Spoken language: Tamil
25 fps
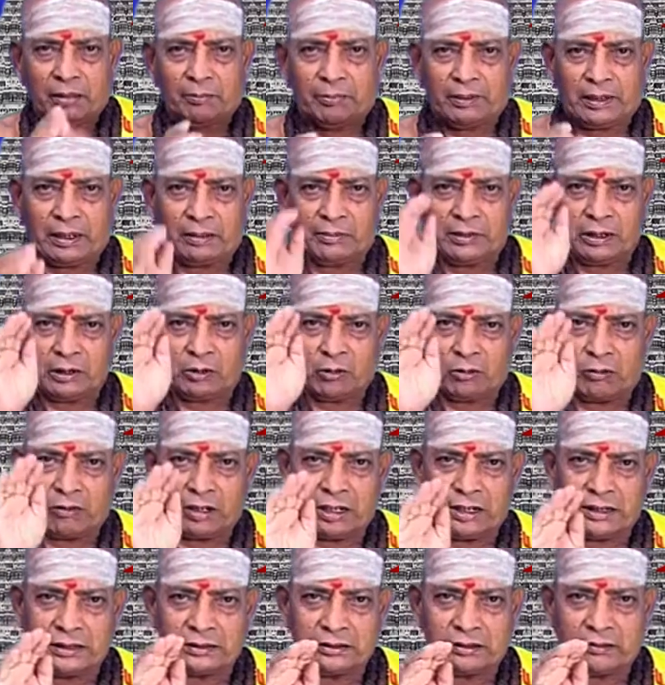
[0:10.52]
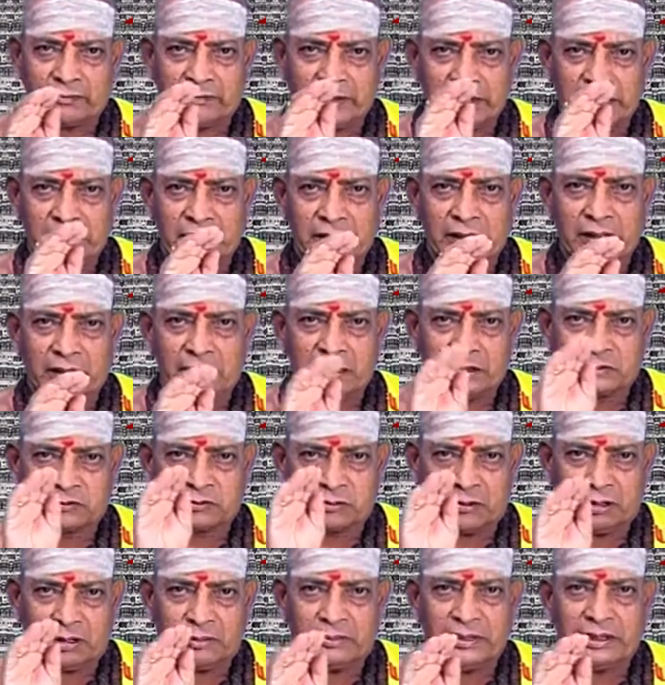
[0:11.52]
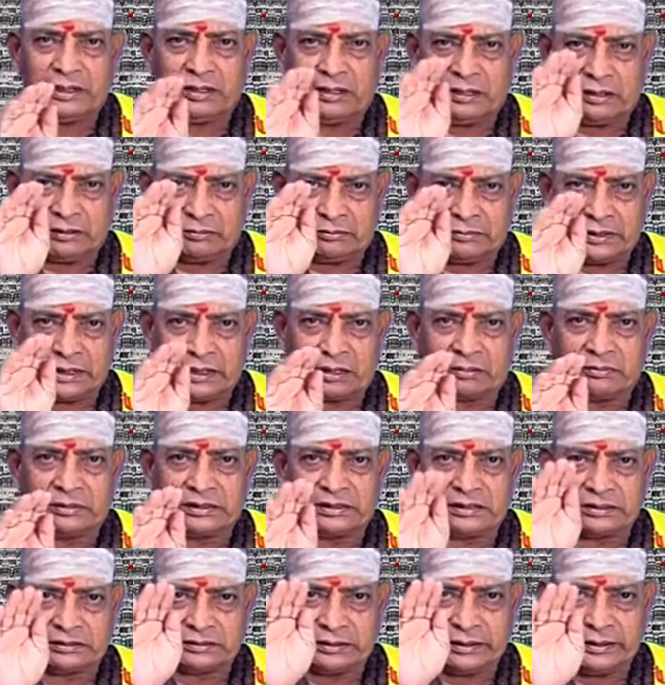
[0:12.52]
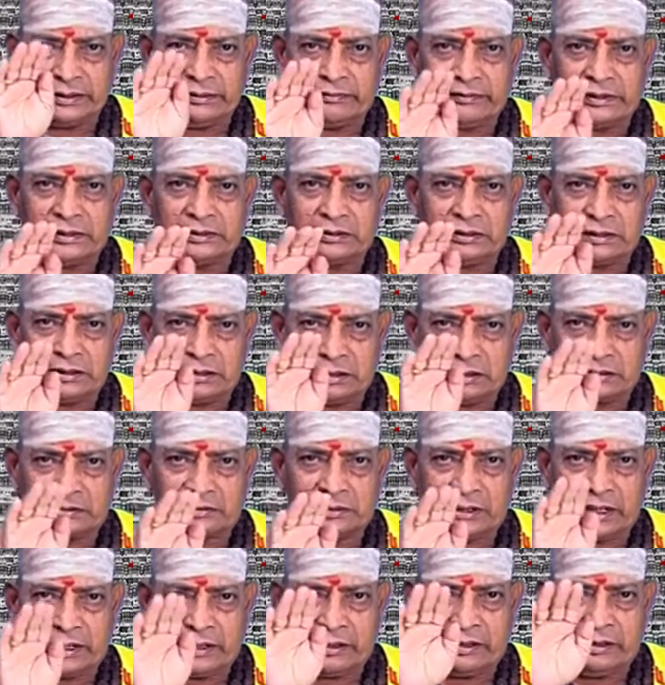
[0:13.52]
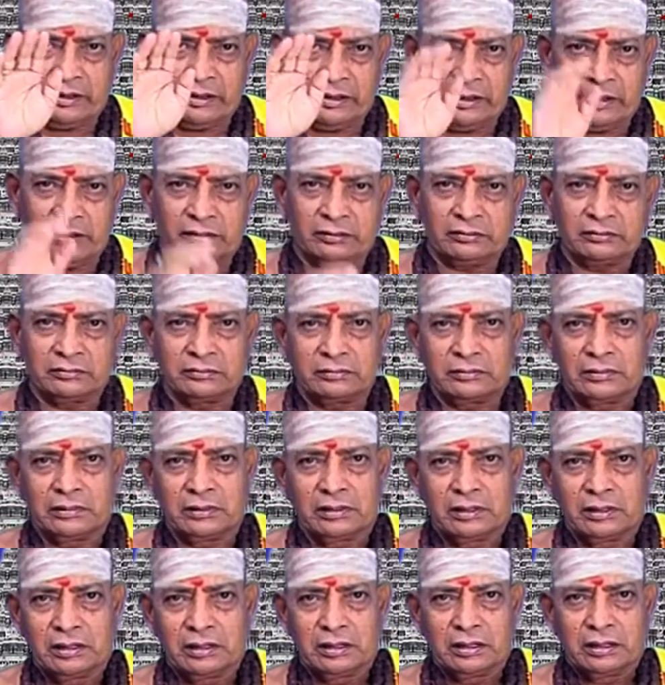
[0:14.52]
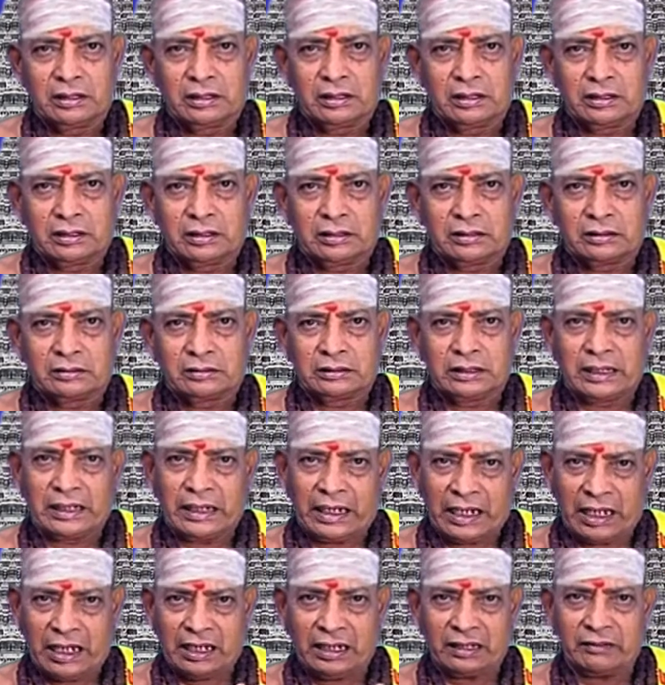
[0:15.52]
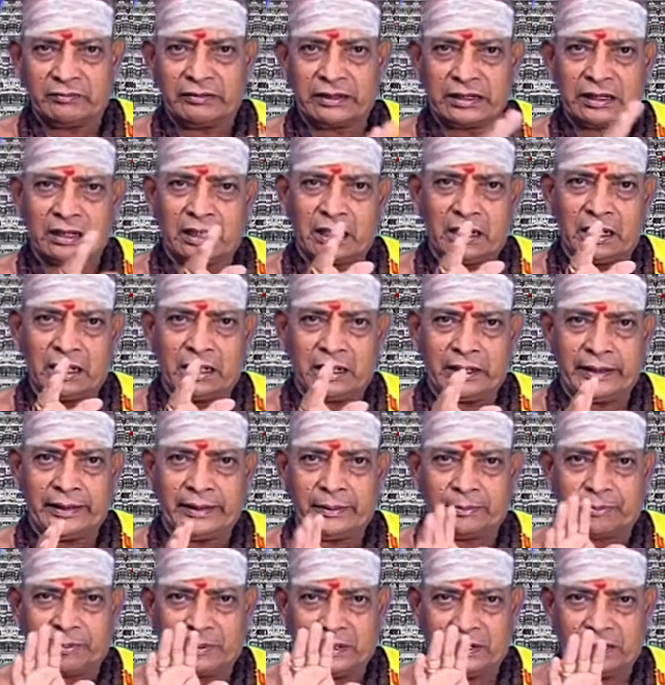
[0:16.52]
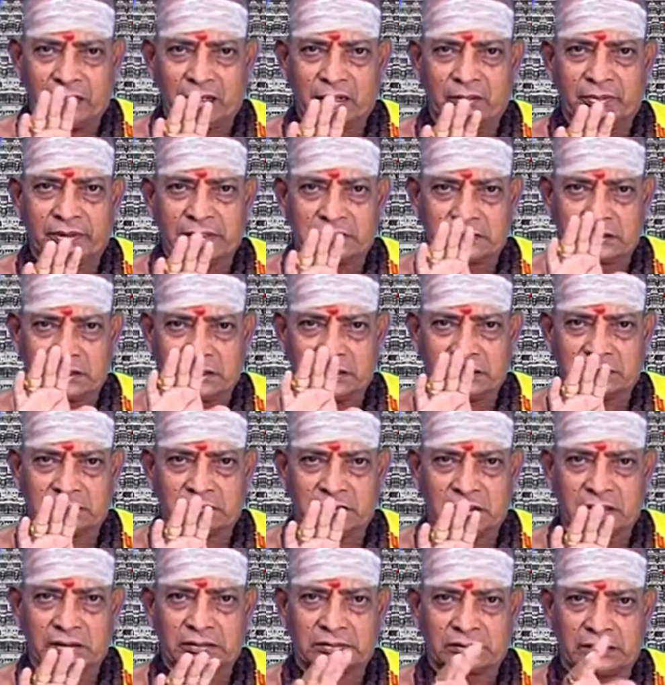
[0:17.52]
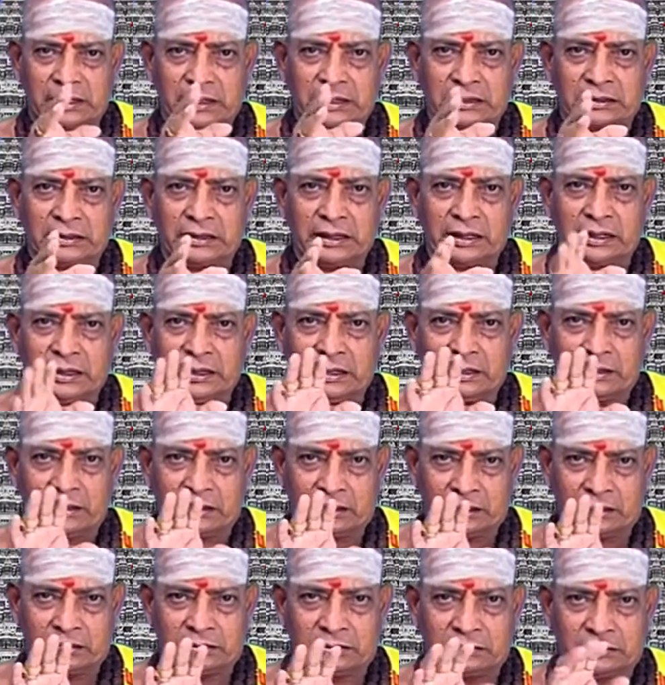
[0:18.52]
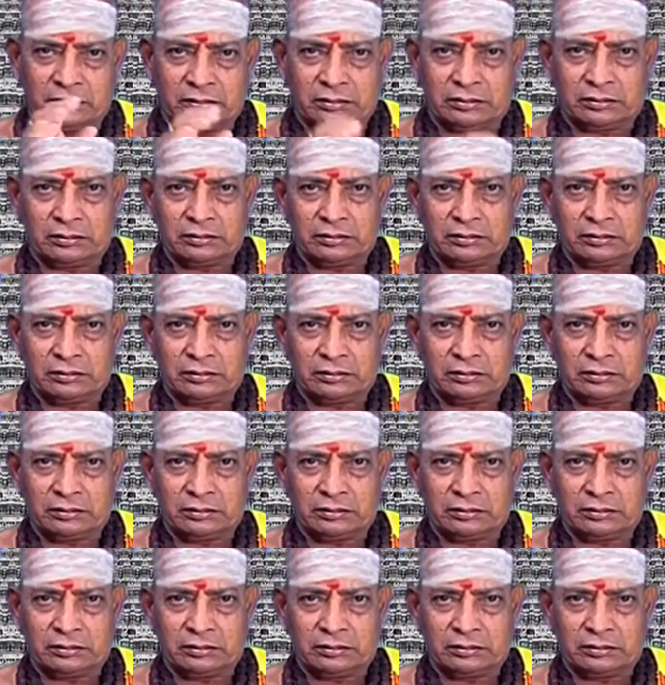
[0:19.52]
பரம குருநாதர் வாரியார் சுவாமிகளின் மலர்பதத்தை வந்தனித்த அடியேன் இந்த நால்வர்களாலே பாடல் பெற்ற திருத்தலங்களிலே இருந்து